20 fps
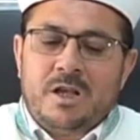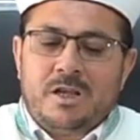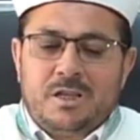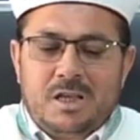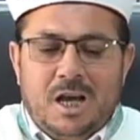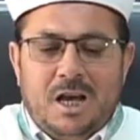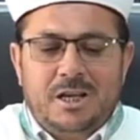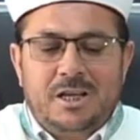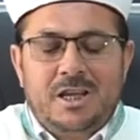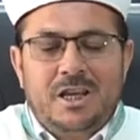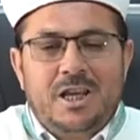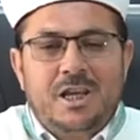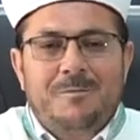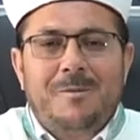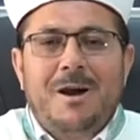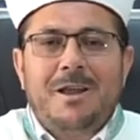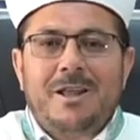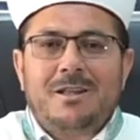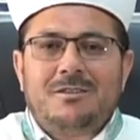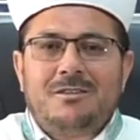Yani
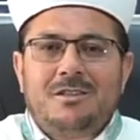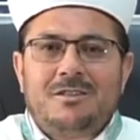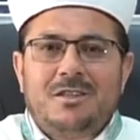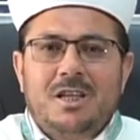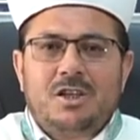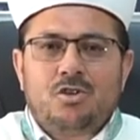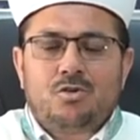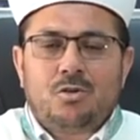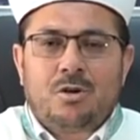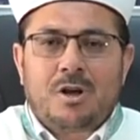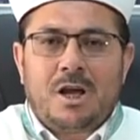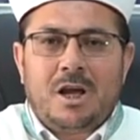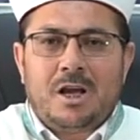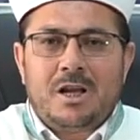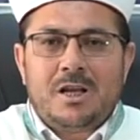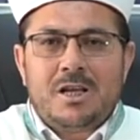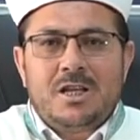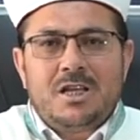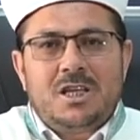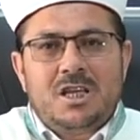iman ettikten
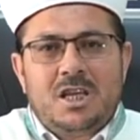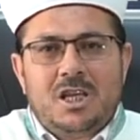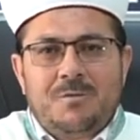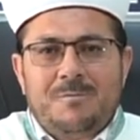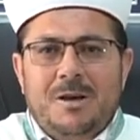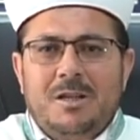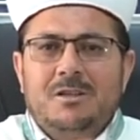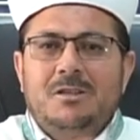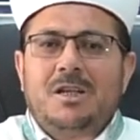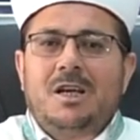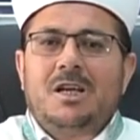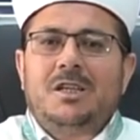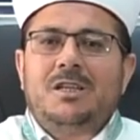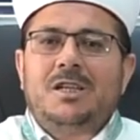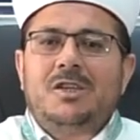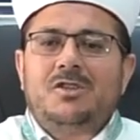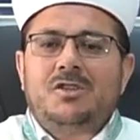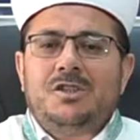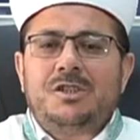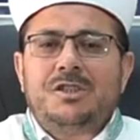sonra iman
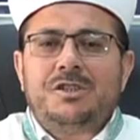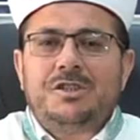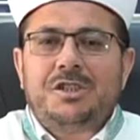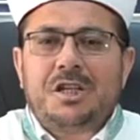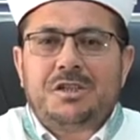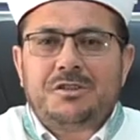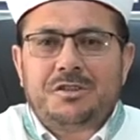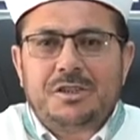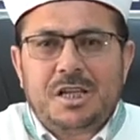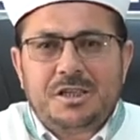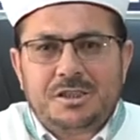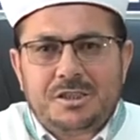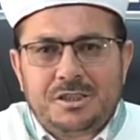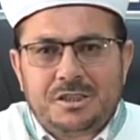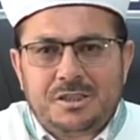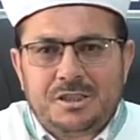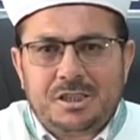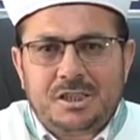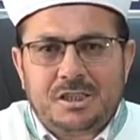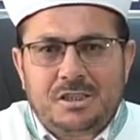dairesinin içerisine
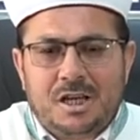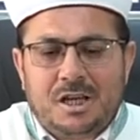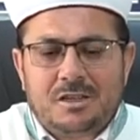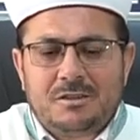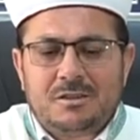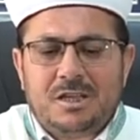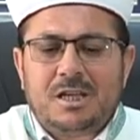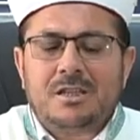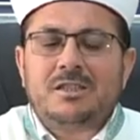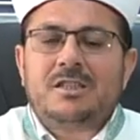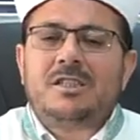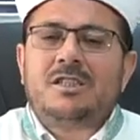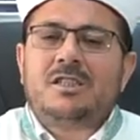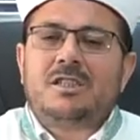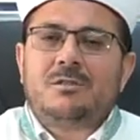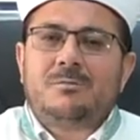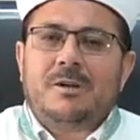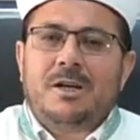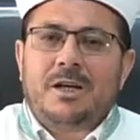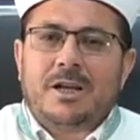girdiğin andan
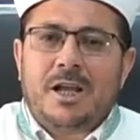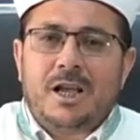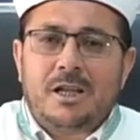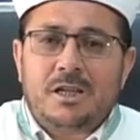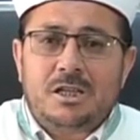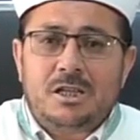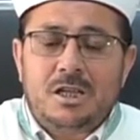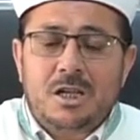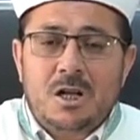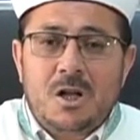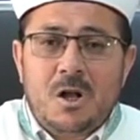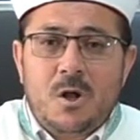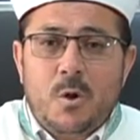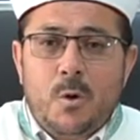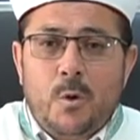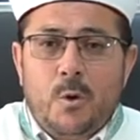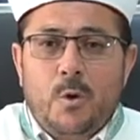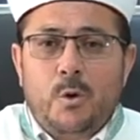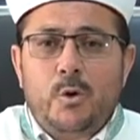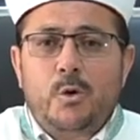itibaren
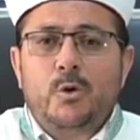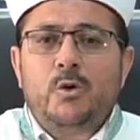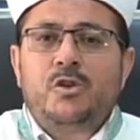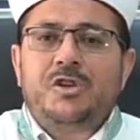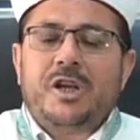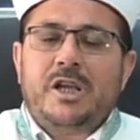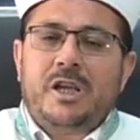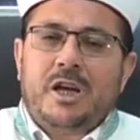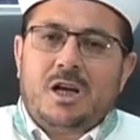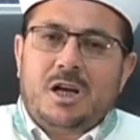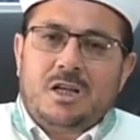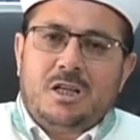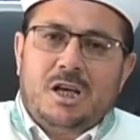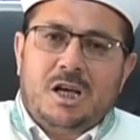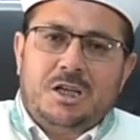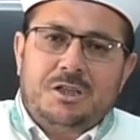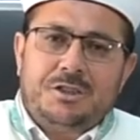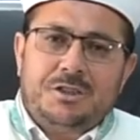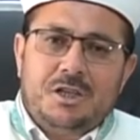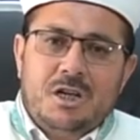ölünceye
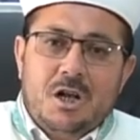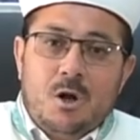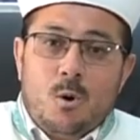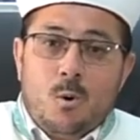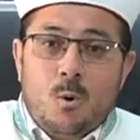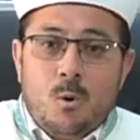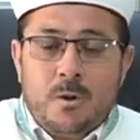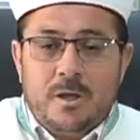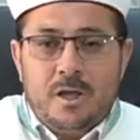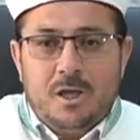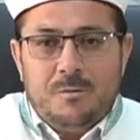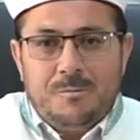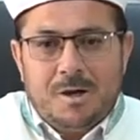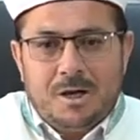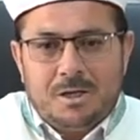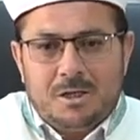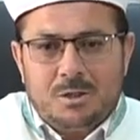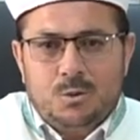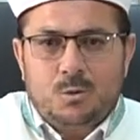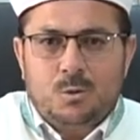kadar o
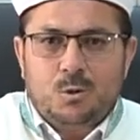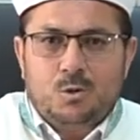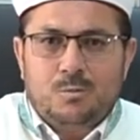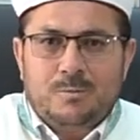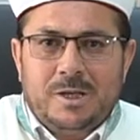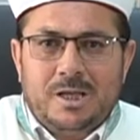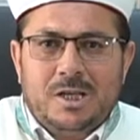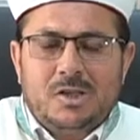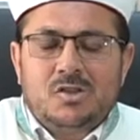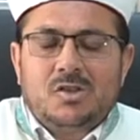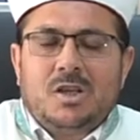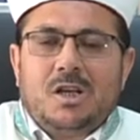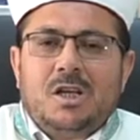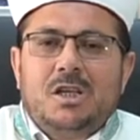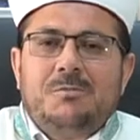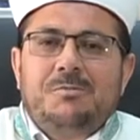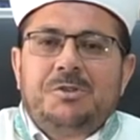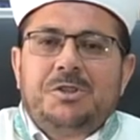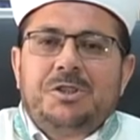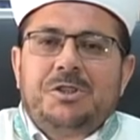imanı korumaya
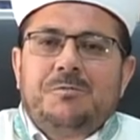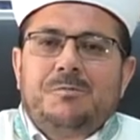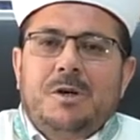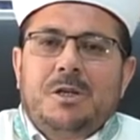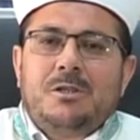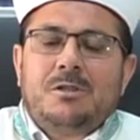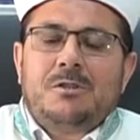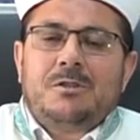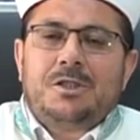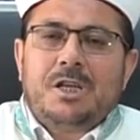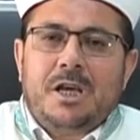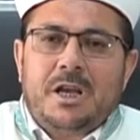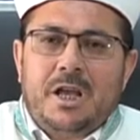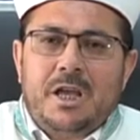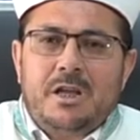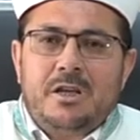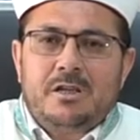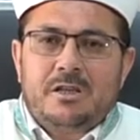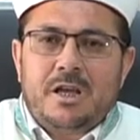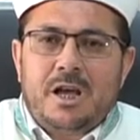sahip çıkmanın
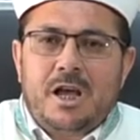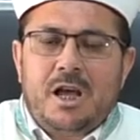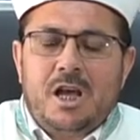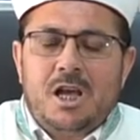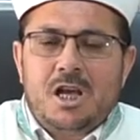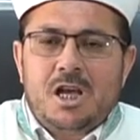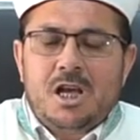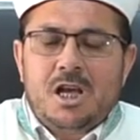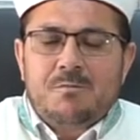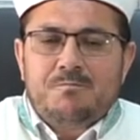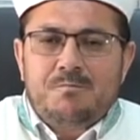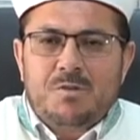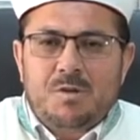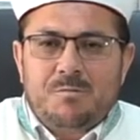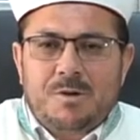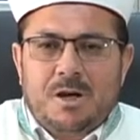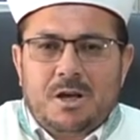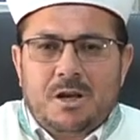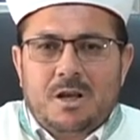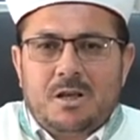gereğini de bir
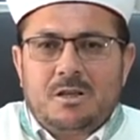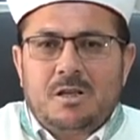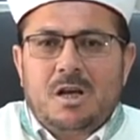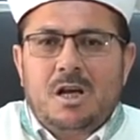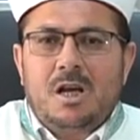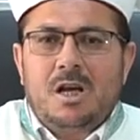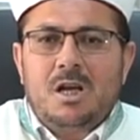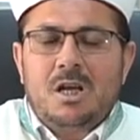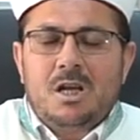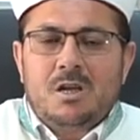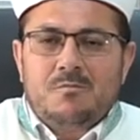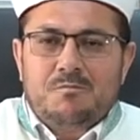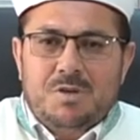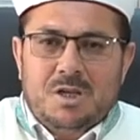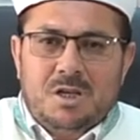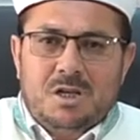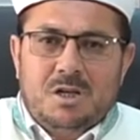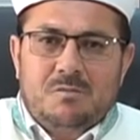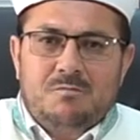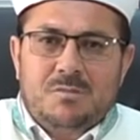manada
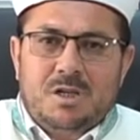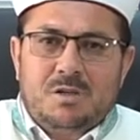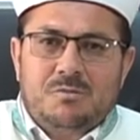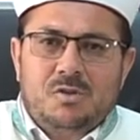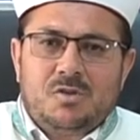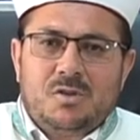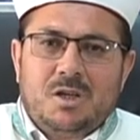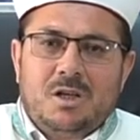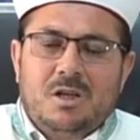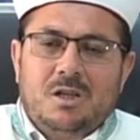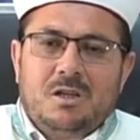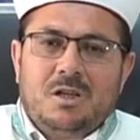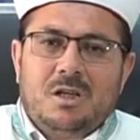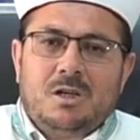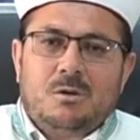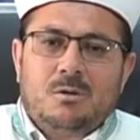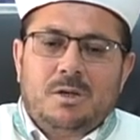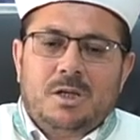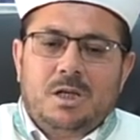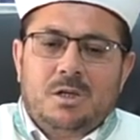Peygamberimiz
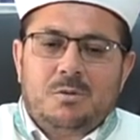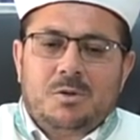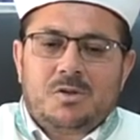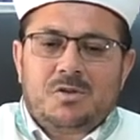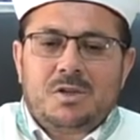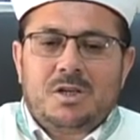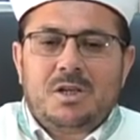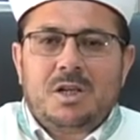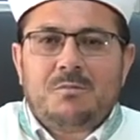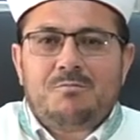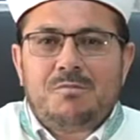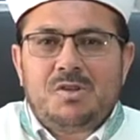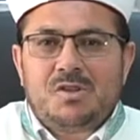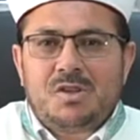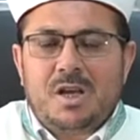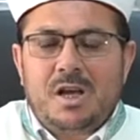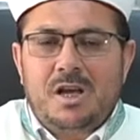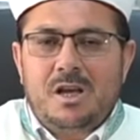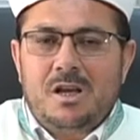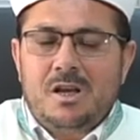sallallahu aleyhi ve sellem
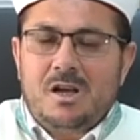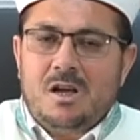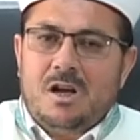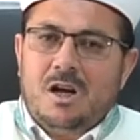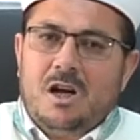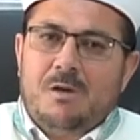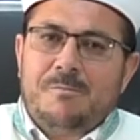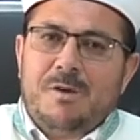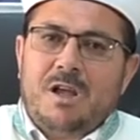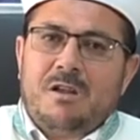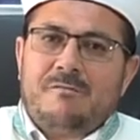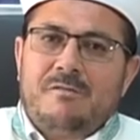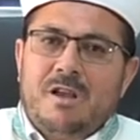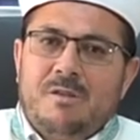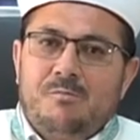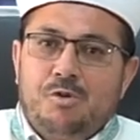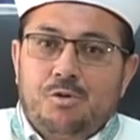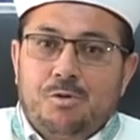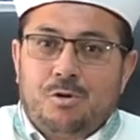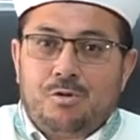bize haber
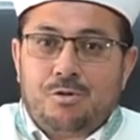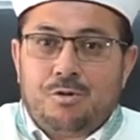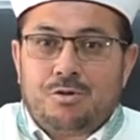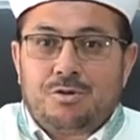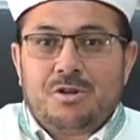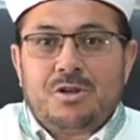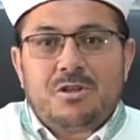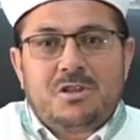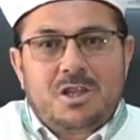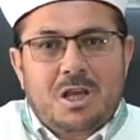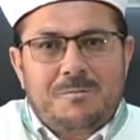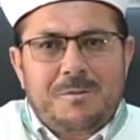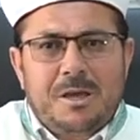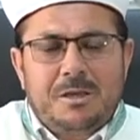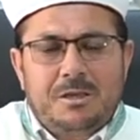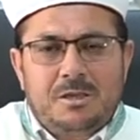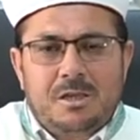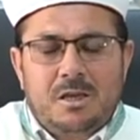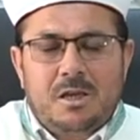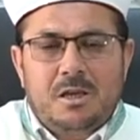vermiş oluyor.
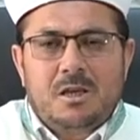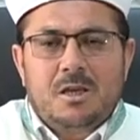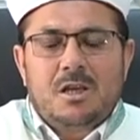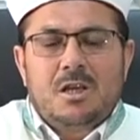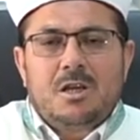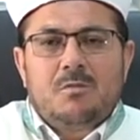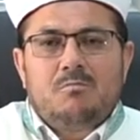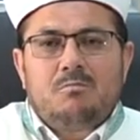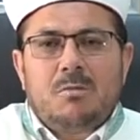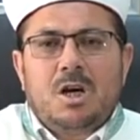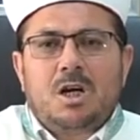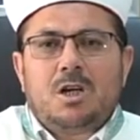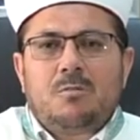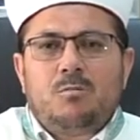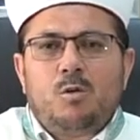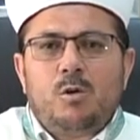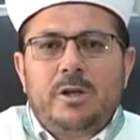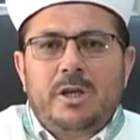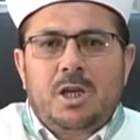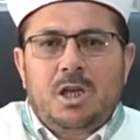Demek ki
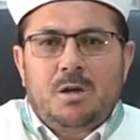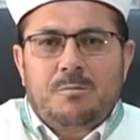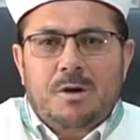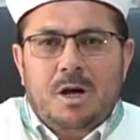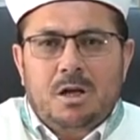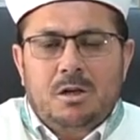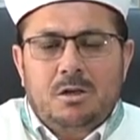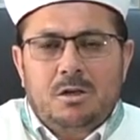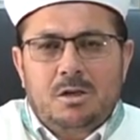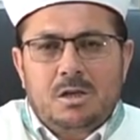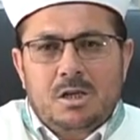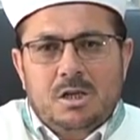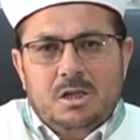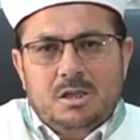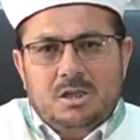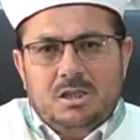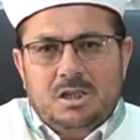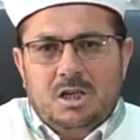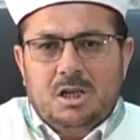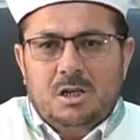makbul iman,
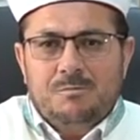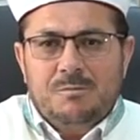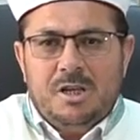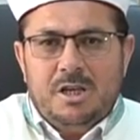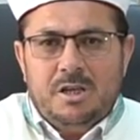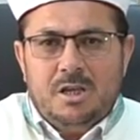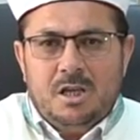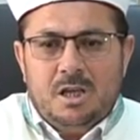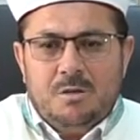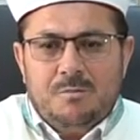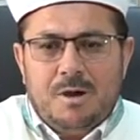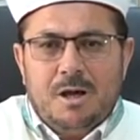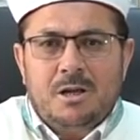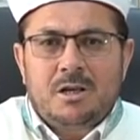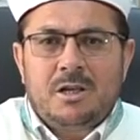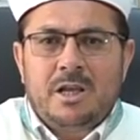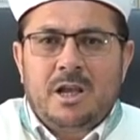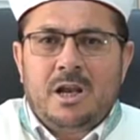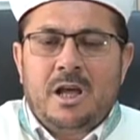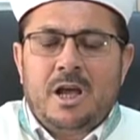kamil iman
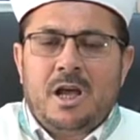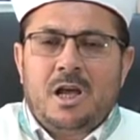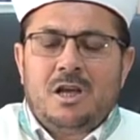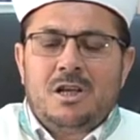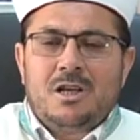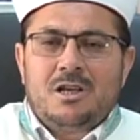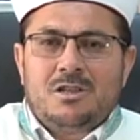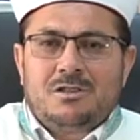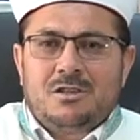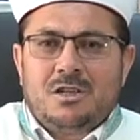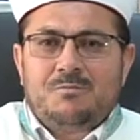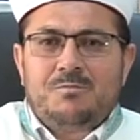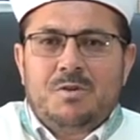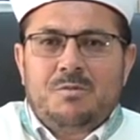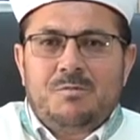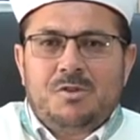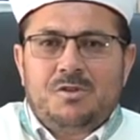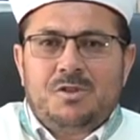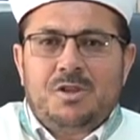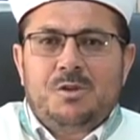ile
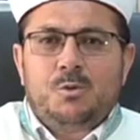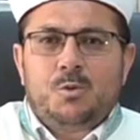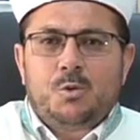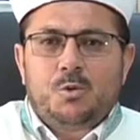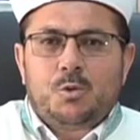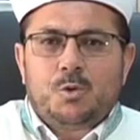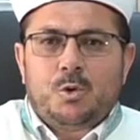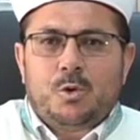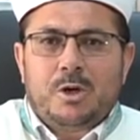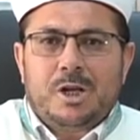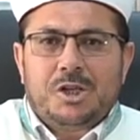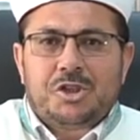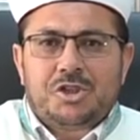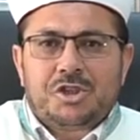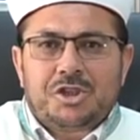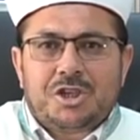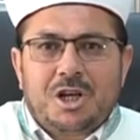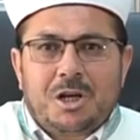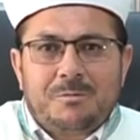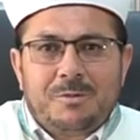Rabbimizin huzuruna
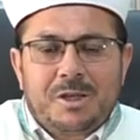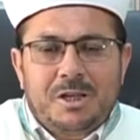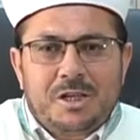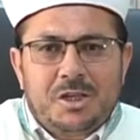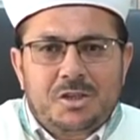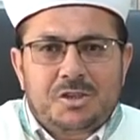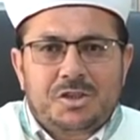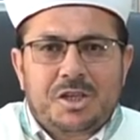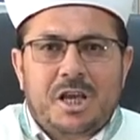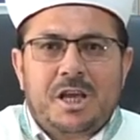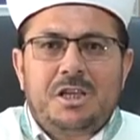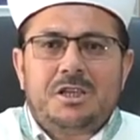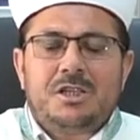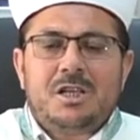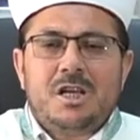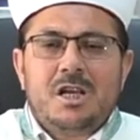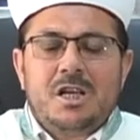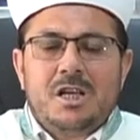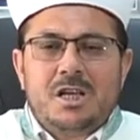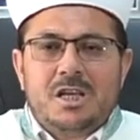çıkabilirsek
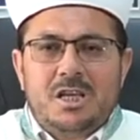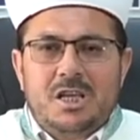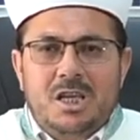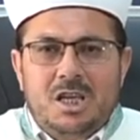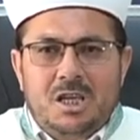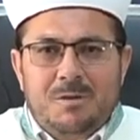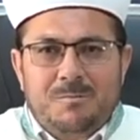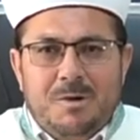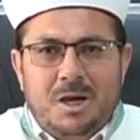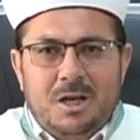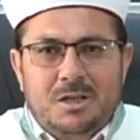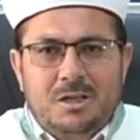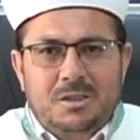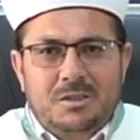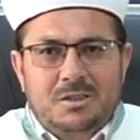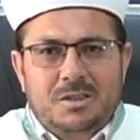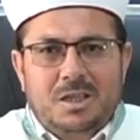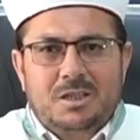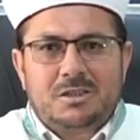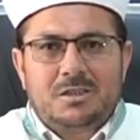
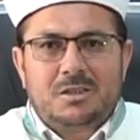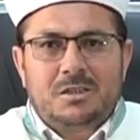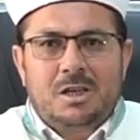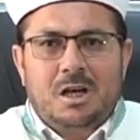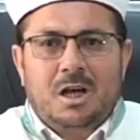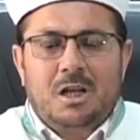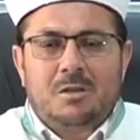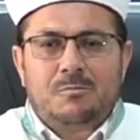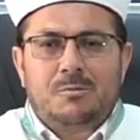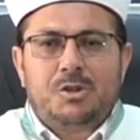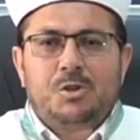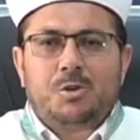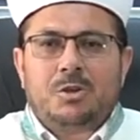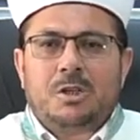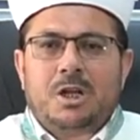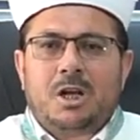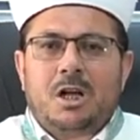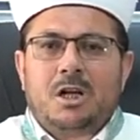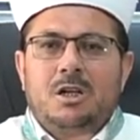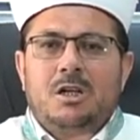imanın tadını almış
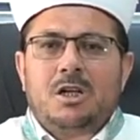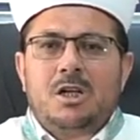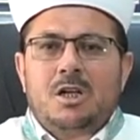olarak